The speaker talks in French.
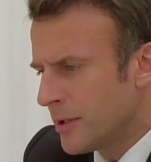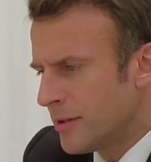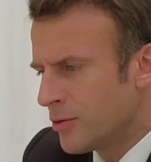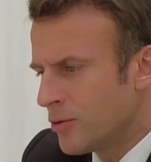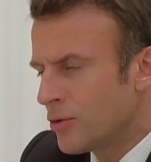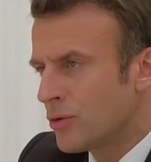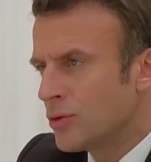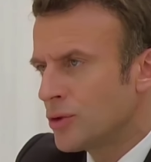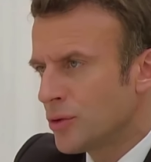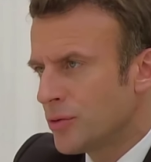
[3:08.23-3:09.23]
Et, la
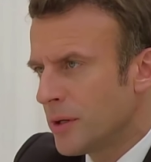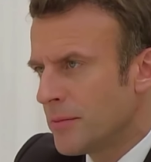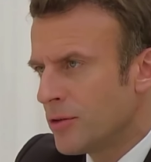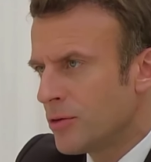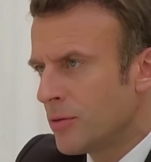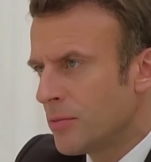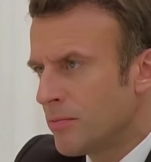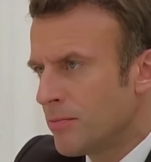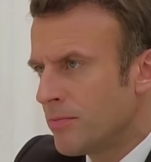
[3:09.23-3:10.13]
séquestration, ça compte